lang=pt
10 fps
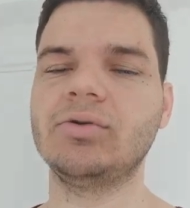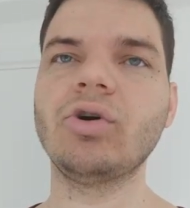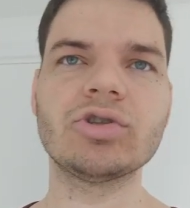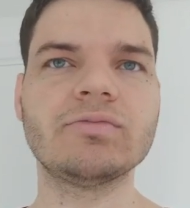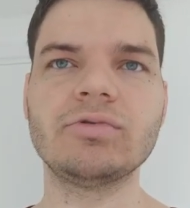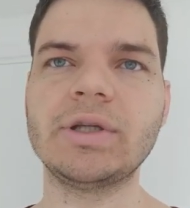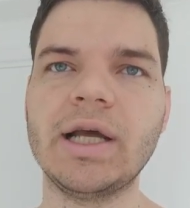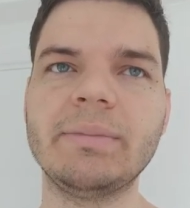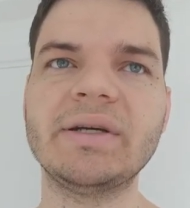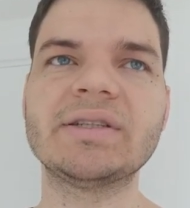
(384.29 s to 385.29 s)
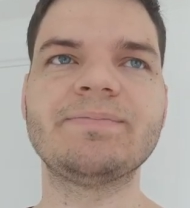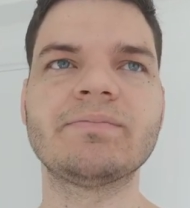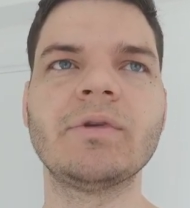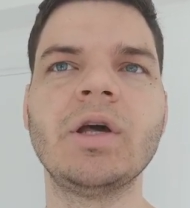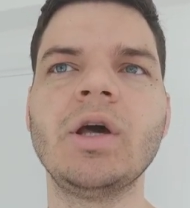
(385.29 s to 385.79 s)
Eu gosto muito dele, mas
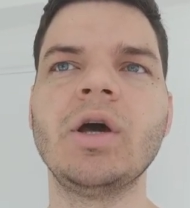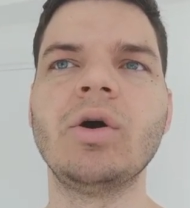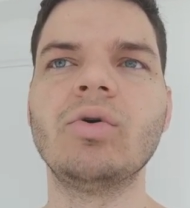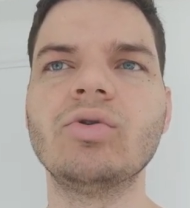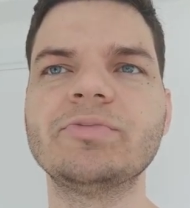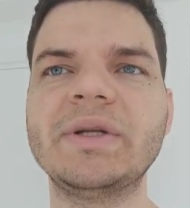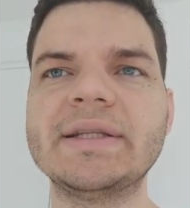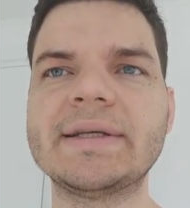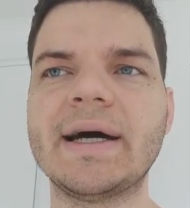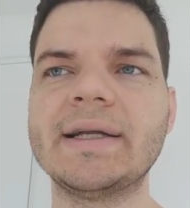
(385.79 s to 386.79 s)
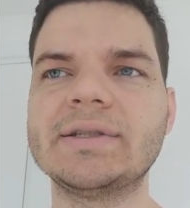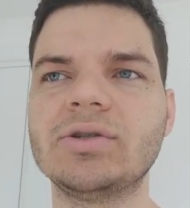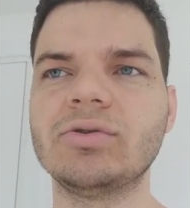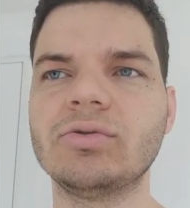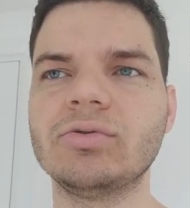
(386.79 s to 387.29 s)
os militares,
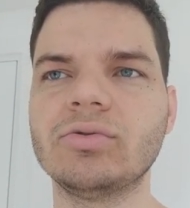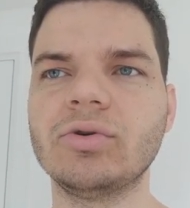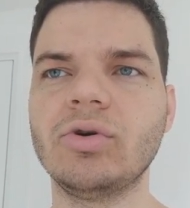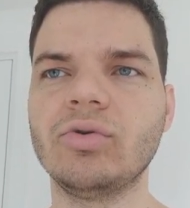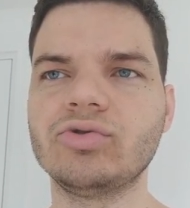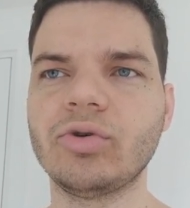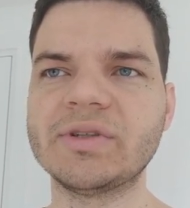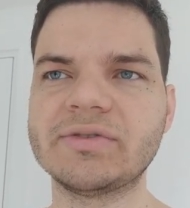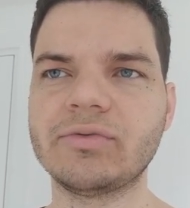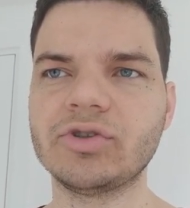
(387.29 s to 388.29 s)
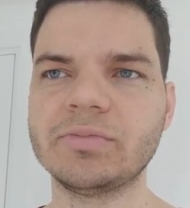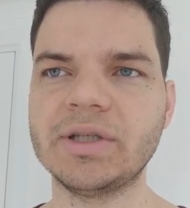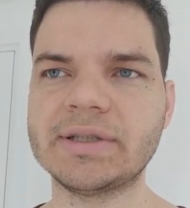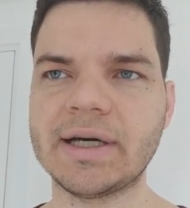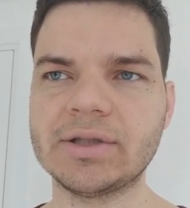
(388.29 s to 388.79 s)
eu, eu sou mais a favor dos
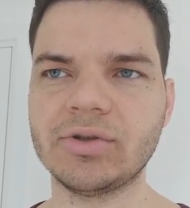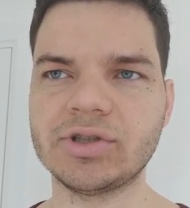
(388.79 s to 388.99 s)
militares.